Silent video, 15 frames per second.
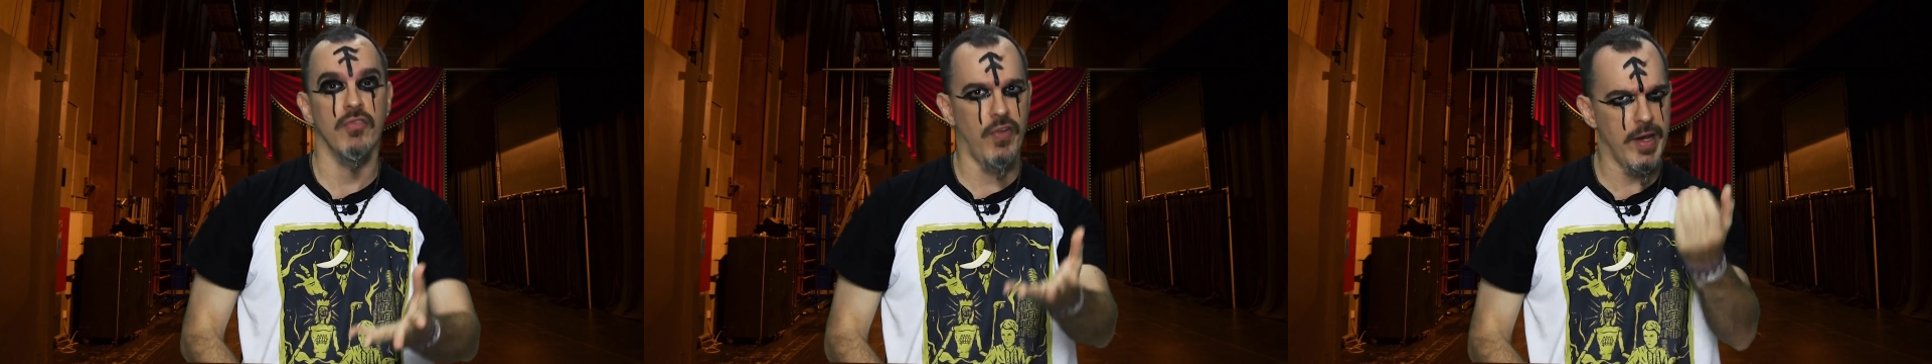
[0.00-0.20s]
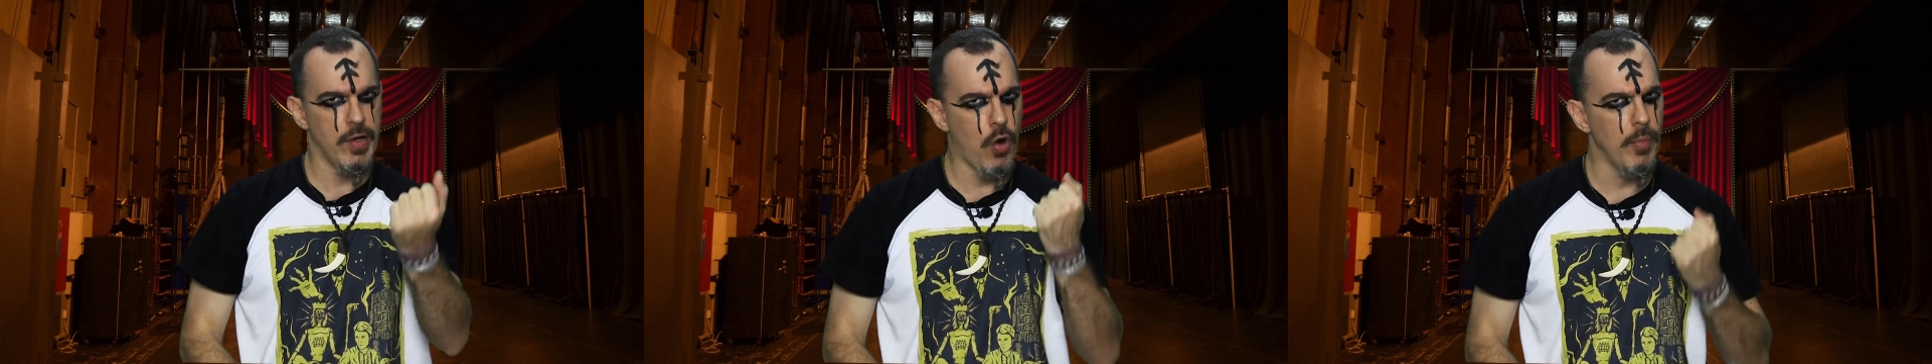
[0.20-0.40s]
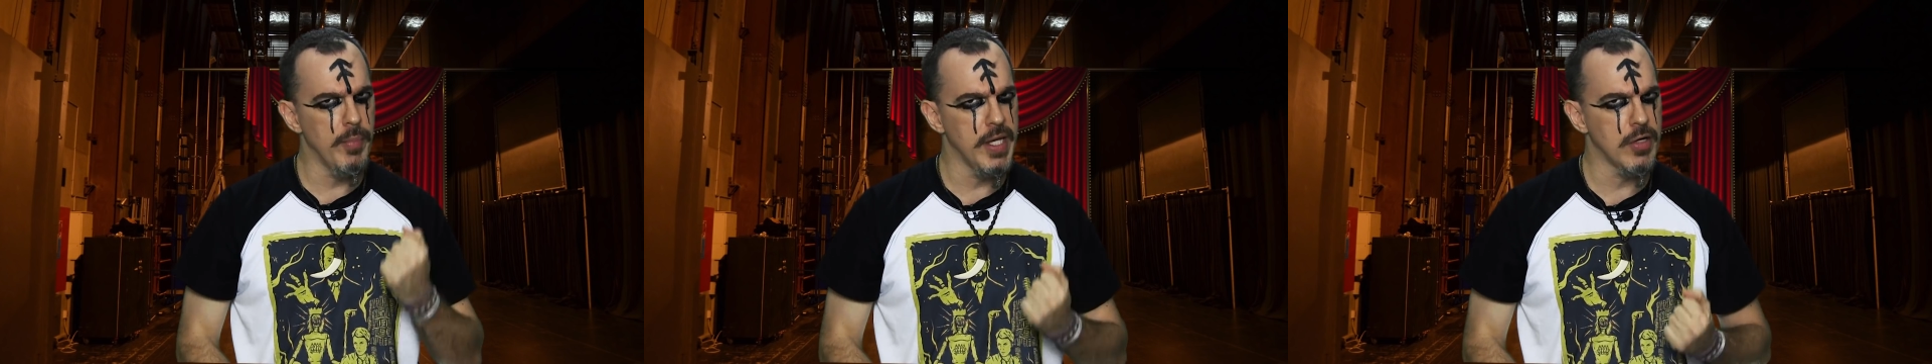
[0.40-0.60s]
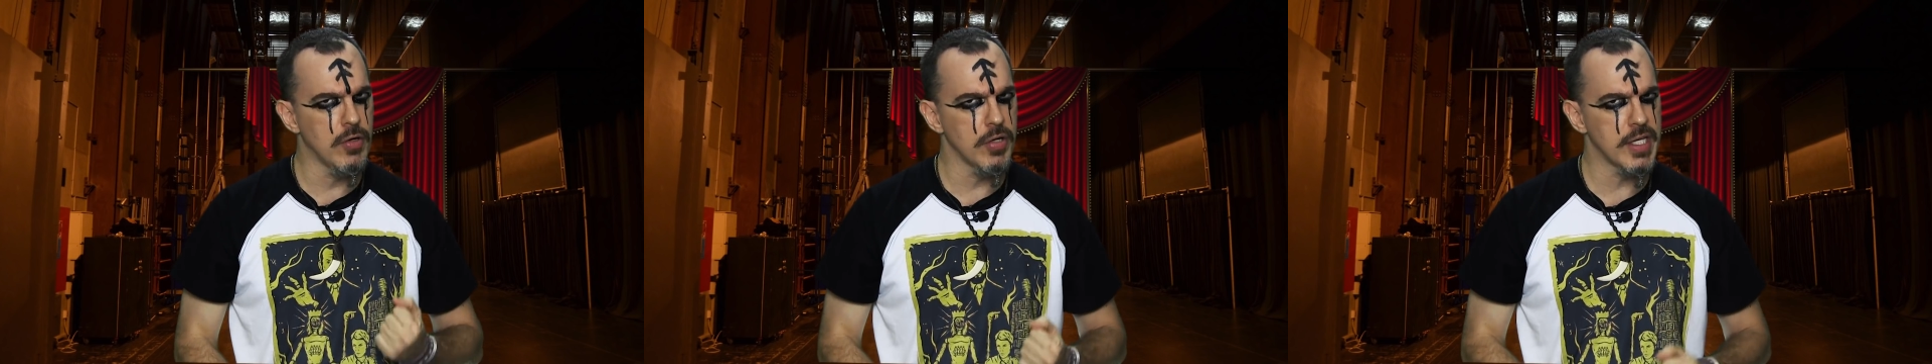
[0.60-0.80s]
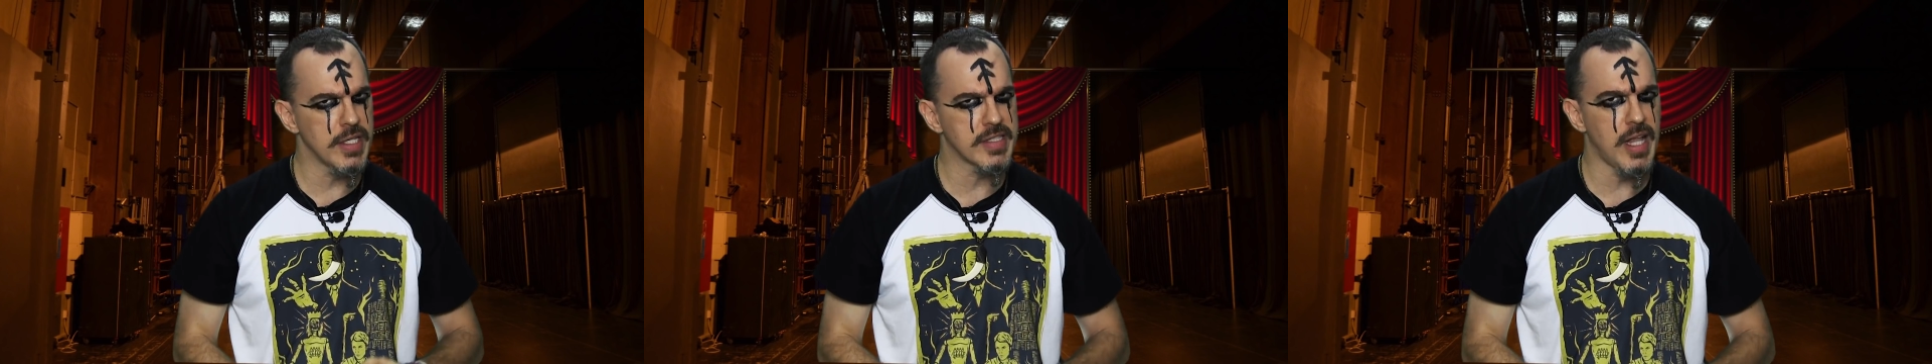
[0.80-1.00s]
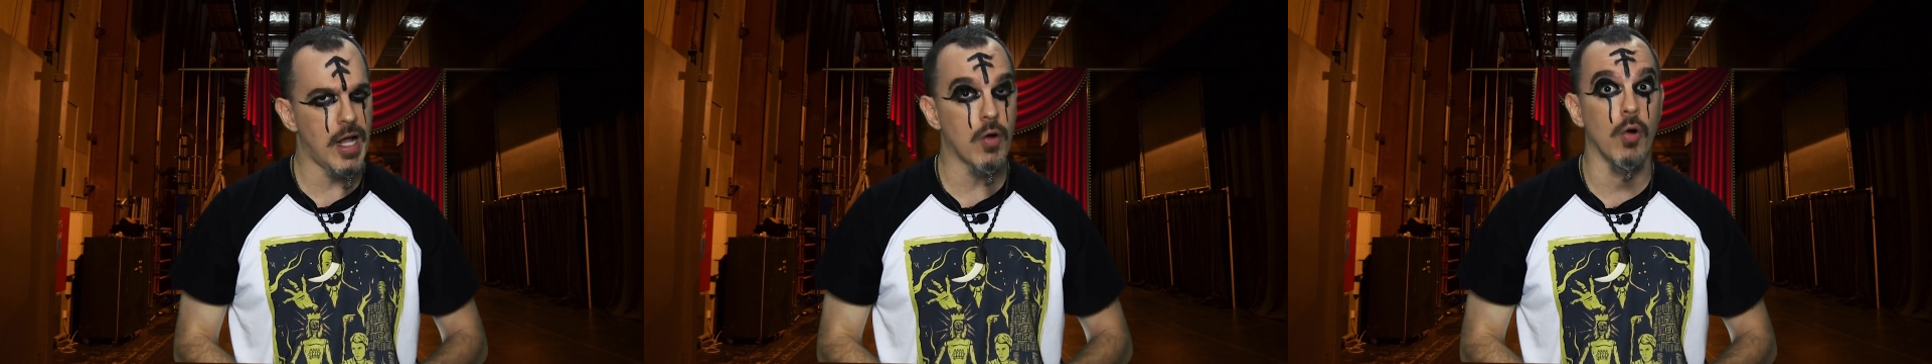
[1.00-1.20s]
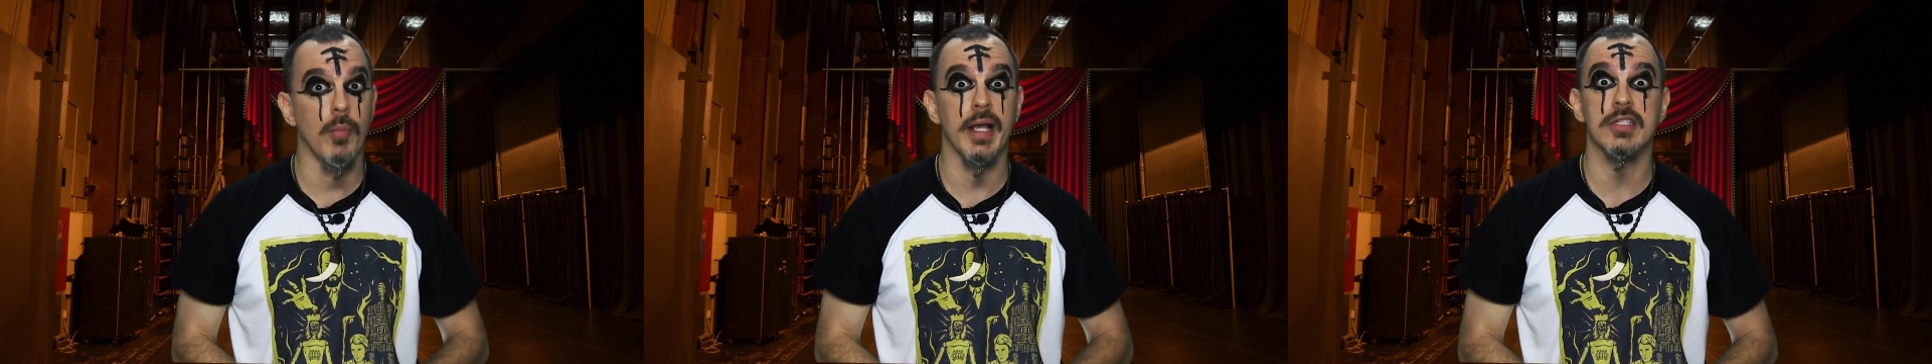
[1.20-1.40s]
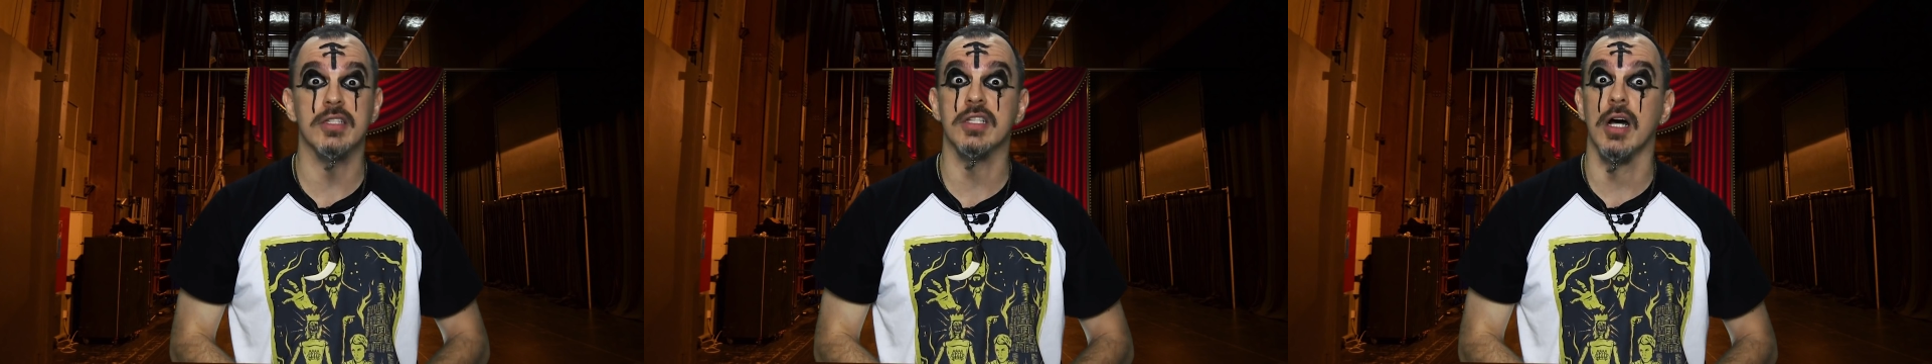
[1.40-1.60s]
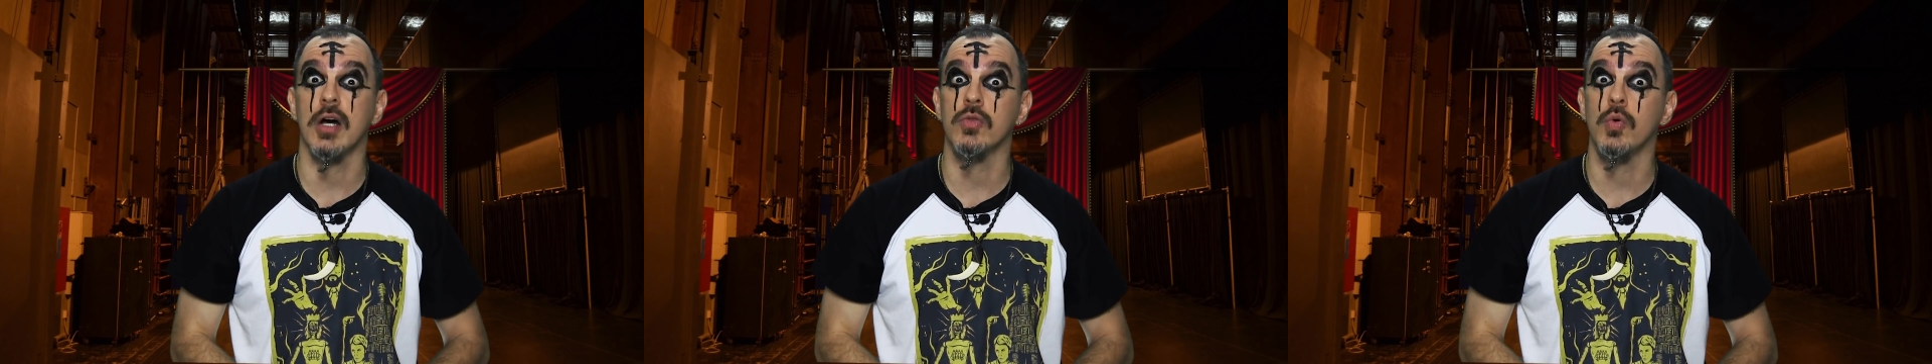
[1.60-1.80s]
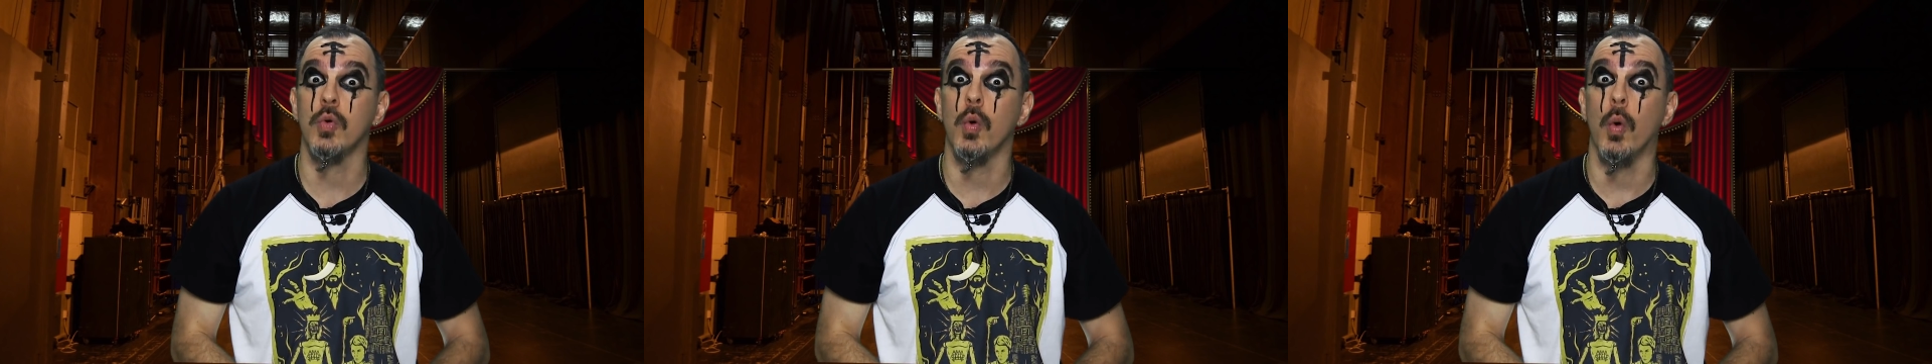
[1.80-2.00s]
Vem comigo que está
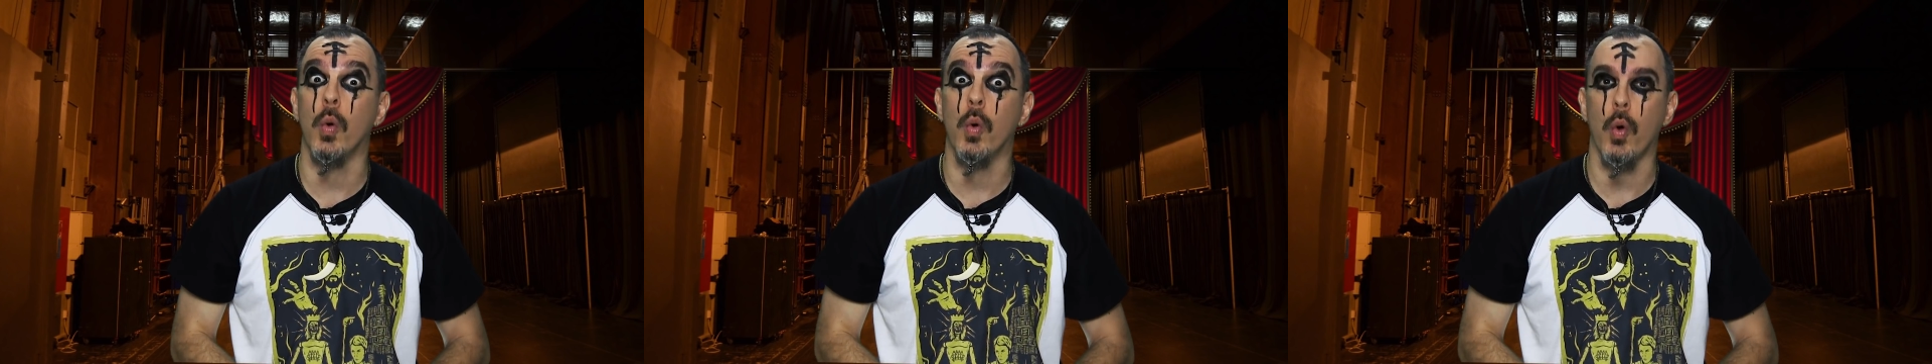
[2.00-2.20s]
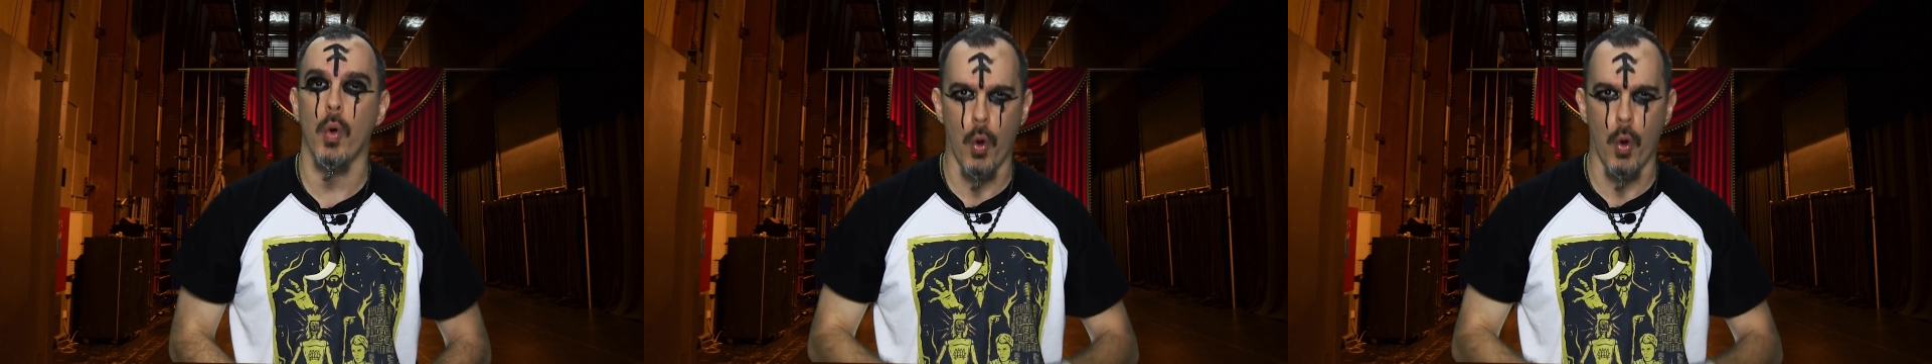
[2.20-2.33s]
começando o